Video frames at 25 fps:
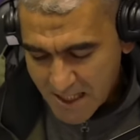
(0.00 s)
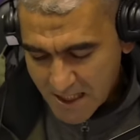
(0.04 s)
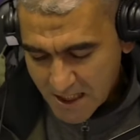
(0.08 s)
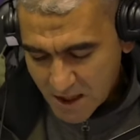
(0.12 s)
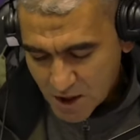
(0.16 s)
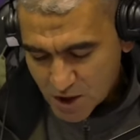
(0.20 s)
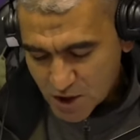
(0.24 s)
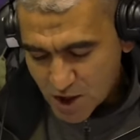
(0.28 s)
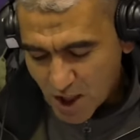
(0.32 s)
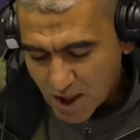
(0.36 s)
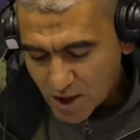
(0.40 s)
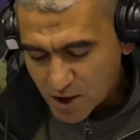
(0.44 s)

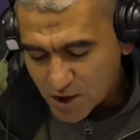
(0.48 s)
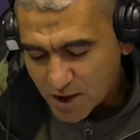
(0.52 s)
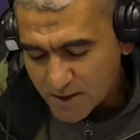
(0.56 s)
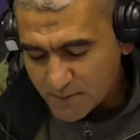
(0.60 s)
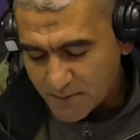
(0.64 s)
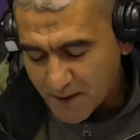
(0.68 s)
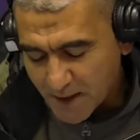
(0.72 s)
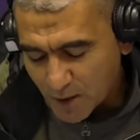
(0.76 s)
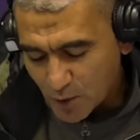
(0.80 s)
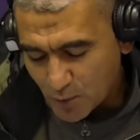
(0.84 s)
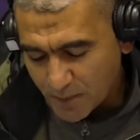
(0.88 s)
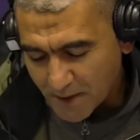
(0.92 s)
Chargé
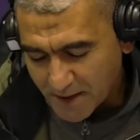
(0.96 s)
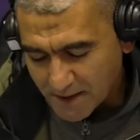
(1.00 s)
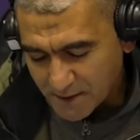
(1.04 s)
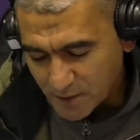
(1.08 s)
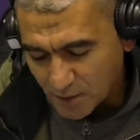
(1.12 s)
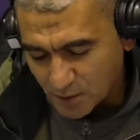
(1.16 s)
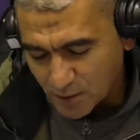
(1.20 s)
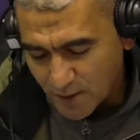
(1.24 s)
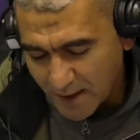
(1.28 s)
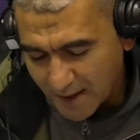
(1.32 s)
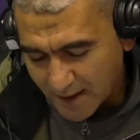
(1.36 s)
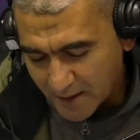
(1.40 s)
par le
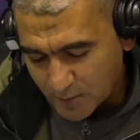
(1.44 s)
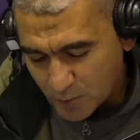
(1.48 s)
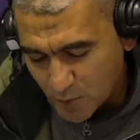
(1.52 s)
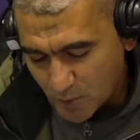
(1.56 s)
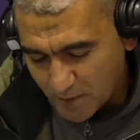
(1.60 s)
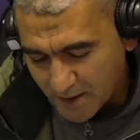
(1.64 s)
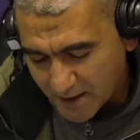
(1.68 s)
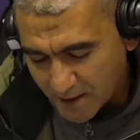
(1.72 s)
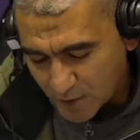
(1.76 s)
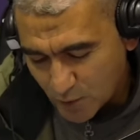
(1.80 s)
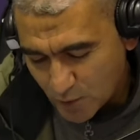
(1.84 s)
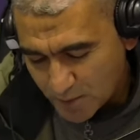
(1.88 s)
président de la
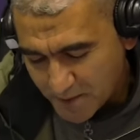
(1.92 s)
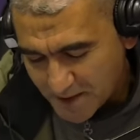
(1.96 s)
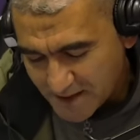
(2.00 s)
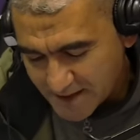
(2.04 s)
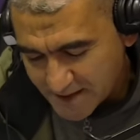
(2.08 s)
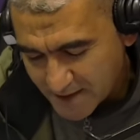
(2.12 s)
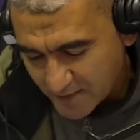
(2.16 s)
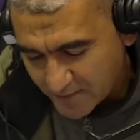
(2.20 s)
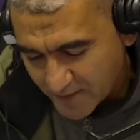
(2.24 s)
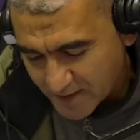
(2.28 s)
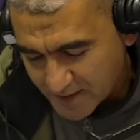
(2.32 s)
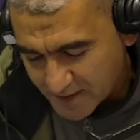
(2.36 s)
République, le ministre
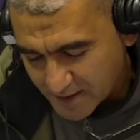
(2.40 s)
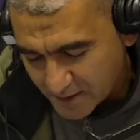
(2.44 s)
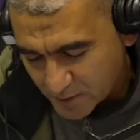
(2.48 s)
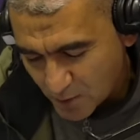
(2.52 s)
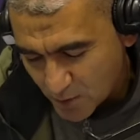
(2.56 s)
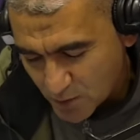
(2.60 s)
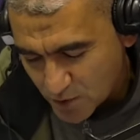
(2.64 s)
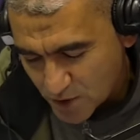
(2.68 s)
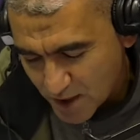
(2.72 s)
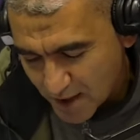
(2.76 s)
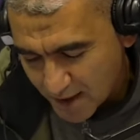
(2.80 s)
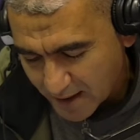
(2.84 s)
des Affaires
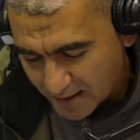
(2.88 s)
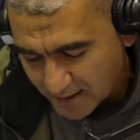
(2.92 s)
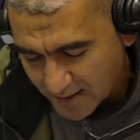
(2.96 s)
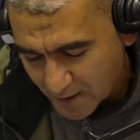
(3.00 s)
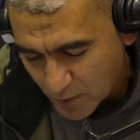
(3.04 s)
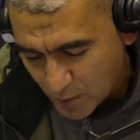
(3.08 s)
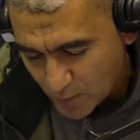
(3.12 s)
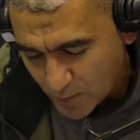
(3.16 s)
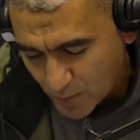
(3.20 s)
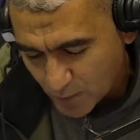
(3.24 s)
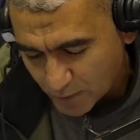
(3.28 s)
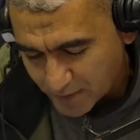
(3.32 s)
étrangères et de la
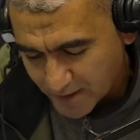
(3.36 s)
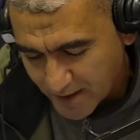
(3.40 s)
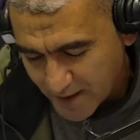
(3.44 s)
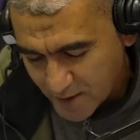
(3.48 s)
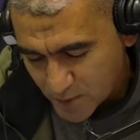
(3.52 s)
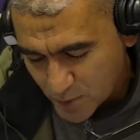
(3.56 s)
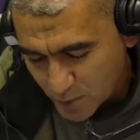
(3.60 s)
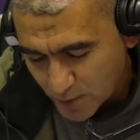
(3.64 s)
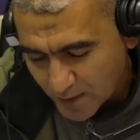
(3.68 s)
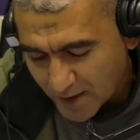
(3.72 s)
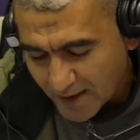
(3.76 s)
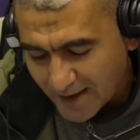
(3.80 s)
communauté
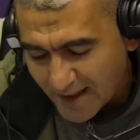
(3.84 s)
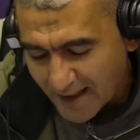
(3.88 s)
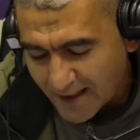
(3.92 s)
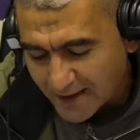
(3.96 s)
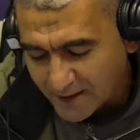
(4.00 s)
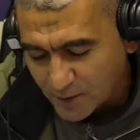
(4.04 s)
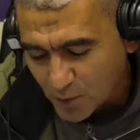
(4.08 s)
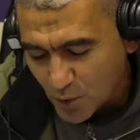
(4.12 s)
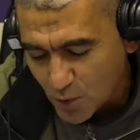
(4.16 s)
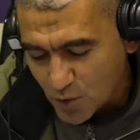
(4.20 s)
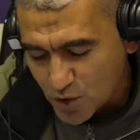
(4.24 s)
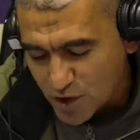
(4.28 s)
nationale à
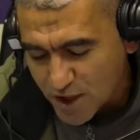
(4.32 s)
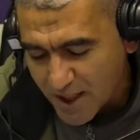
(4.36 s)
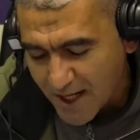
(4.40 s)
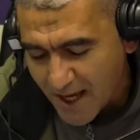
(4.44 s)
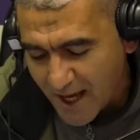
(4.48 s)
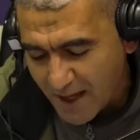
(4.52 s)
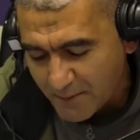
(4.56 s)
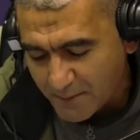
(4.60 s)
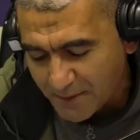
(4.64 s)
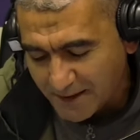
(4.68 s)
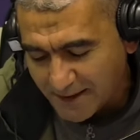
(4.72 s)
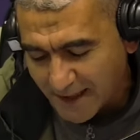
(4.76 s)
l'étranger,
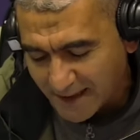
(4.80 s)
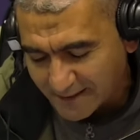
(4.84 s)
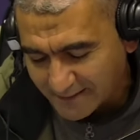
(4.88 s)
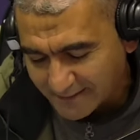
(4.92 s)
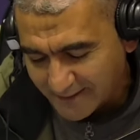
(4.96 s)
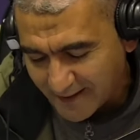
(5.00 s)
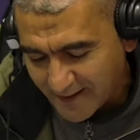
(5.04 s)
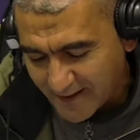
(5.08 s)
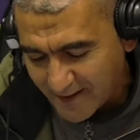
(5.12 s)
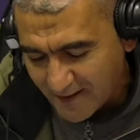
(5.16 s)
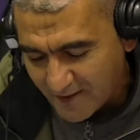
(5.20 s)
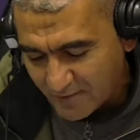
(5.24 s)
Ahmed
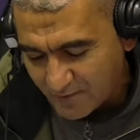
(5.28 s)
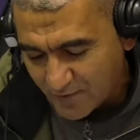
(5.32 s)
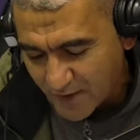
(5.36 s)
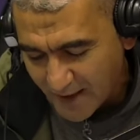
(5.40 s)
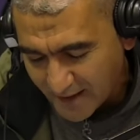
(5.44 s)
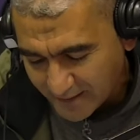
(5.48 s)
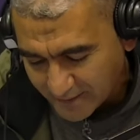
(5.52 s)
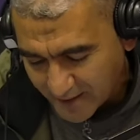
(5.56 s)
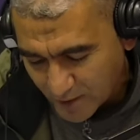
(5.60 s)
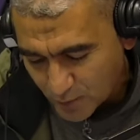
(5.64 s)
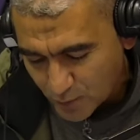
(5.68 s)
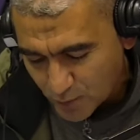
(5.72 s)
Attaf,
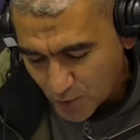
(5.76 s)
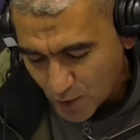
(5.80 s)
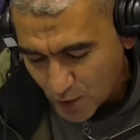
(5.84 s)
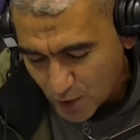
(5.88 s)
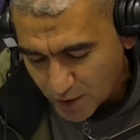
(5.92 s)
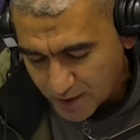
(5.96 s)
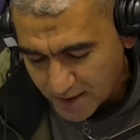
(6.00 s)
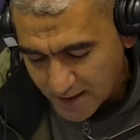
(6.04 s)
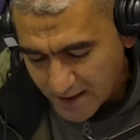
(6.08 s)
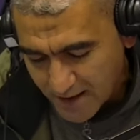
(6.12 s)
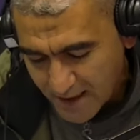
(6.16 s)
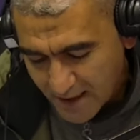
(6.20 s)
est à New
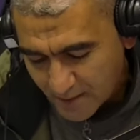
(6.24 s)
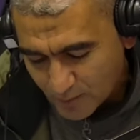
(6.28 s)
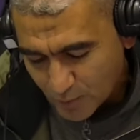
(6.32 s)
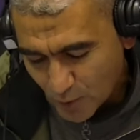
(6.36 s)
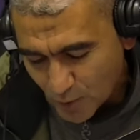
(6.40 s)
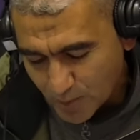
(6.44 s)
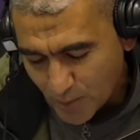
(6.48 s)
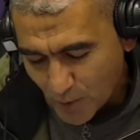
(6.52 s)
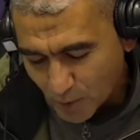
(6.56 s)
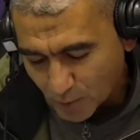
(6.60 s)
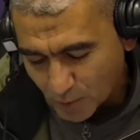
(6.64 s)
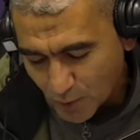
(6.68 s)
York
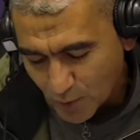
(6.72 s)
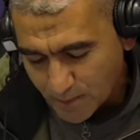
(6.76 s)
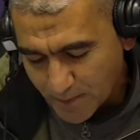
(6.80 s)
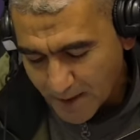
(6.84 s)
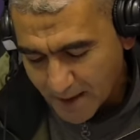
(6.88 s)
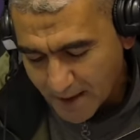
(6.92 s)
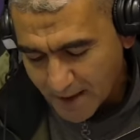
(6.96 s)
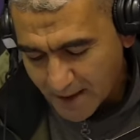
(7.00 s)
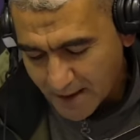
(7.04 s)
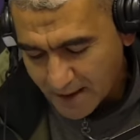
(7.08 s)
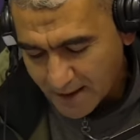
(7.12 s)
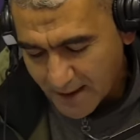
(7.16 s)
pour prendre
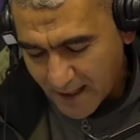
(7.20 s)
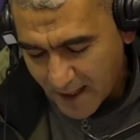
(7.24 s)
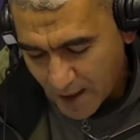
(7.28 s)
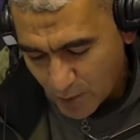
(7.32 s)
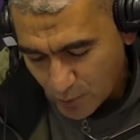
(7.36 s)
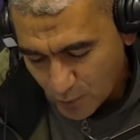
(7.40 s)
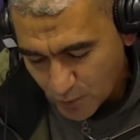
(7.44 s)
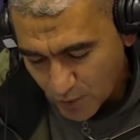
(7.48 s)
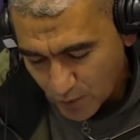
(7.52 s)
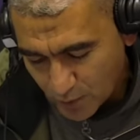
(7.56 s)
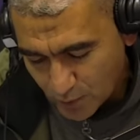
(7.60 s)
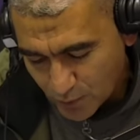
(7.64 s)
part à
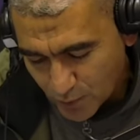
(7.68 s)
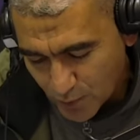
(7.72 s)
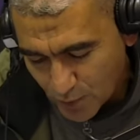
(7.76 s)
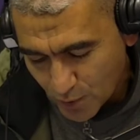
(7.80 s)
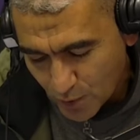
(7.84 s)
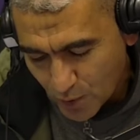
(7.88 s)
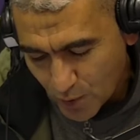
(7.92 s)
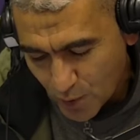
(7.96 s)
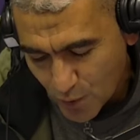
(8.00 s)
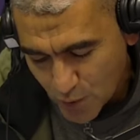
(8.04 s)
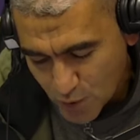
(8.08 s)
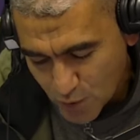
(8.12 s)
une
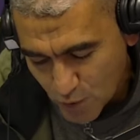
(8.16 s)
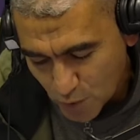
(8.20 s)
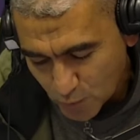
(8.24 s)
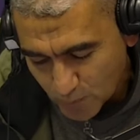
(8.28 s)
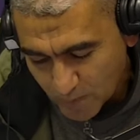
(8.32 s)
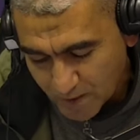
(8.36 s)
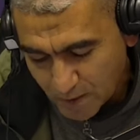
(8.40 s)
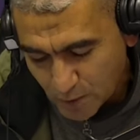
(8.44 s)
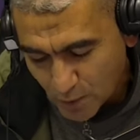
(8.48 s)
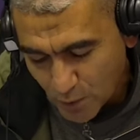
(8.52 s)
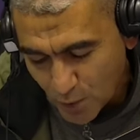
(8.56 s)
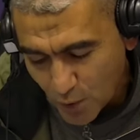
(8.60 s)
réunion
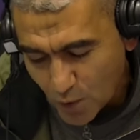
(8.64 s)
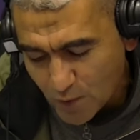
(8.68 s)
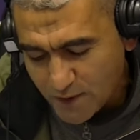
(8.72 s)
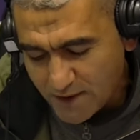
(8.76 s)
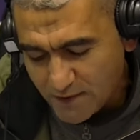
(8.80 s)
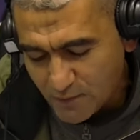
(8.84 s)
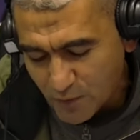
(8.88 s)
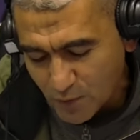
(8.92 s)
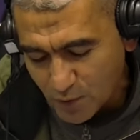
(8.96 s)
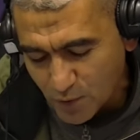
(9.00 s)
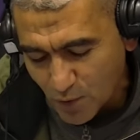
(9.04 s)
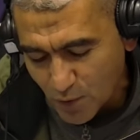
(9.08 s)
aujourd'hui de haut
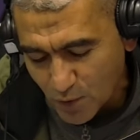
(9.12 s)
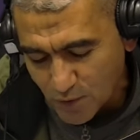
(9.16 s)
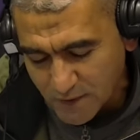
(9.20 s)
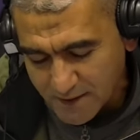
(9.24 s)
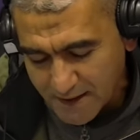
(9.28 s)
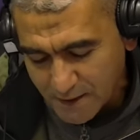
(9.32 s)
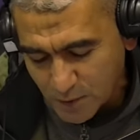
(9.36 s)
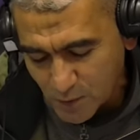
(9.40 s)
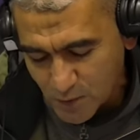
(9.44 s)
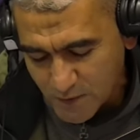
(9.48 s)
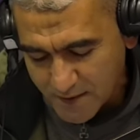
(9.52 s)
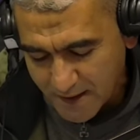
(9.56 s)
niveau du du
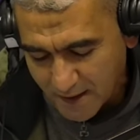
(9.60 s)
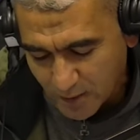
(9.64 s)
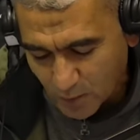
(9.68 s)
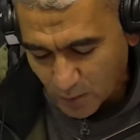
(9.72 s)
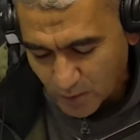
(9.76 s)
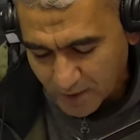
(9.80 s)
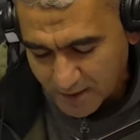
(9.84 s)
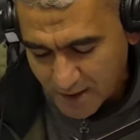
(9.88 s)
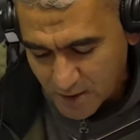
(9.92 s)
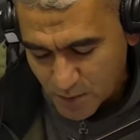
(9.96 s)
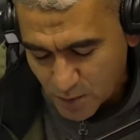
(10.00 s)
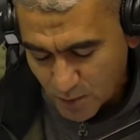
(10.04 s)
Conseil de
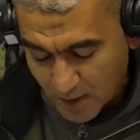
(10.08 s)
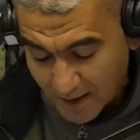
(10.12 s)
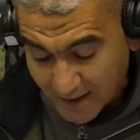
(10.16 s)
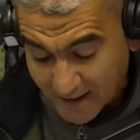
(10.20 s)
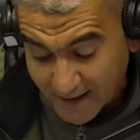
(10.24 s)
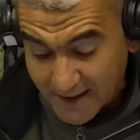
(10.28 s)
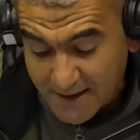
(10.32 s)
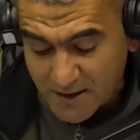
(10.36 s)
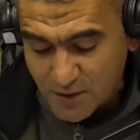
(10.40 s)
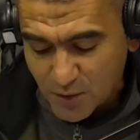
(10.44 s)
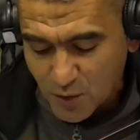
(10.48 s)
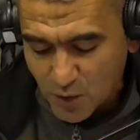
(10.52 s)
sécurité sur la
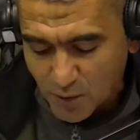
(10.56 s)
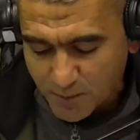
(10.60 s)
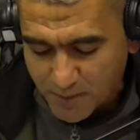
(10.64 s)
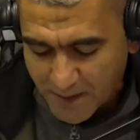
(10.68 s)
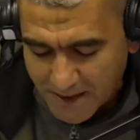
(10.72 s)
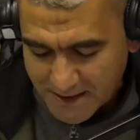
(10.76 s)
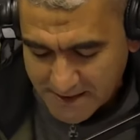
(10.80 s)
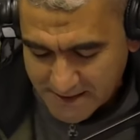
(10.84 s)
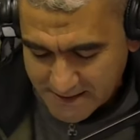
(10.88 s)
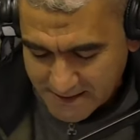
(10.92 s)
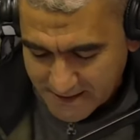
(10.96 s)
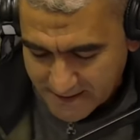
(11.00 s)
question
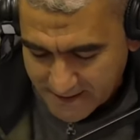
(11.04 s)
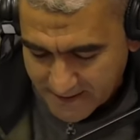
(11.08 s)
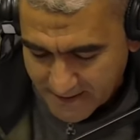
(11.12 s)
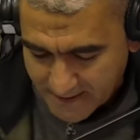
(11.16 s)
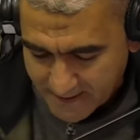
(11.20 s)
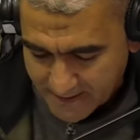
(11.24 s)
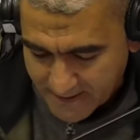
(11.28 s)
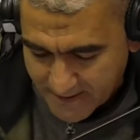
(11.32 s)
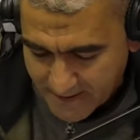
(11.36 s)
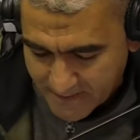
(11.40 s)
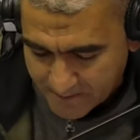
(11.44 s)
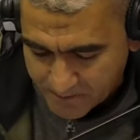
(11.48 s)
palestinienne.